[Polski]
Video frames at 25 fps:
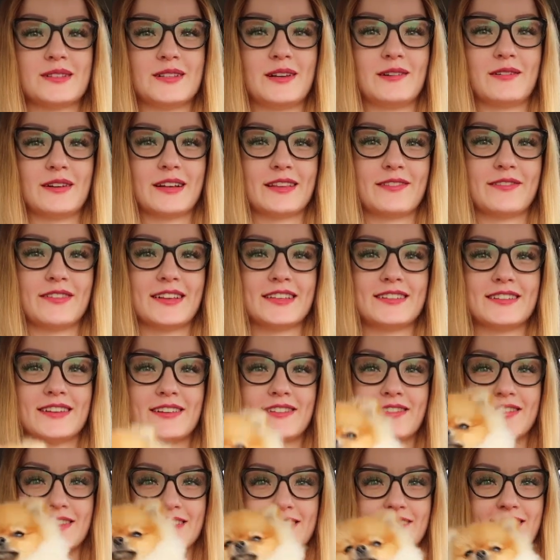pozałatwiać,
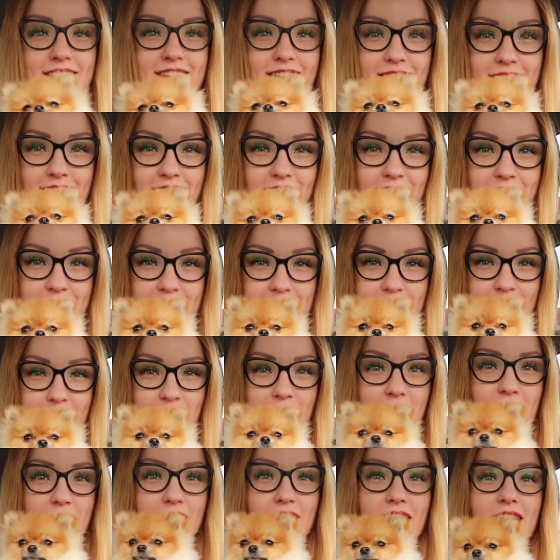jak widzicie, Chloe
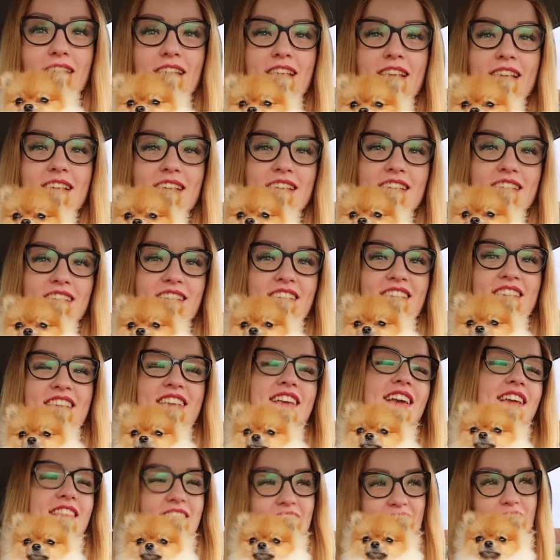Sława. Y,
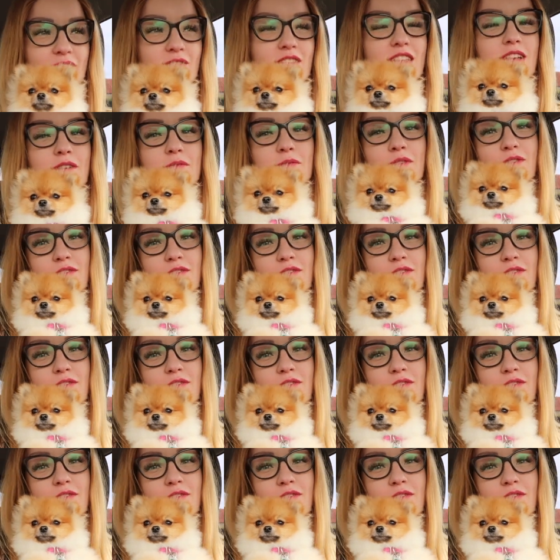ja na nią tak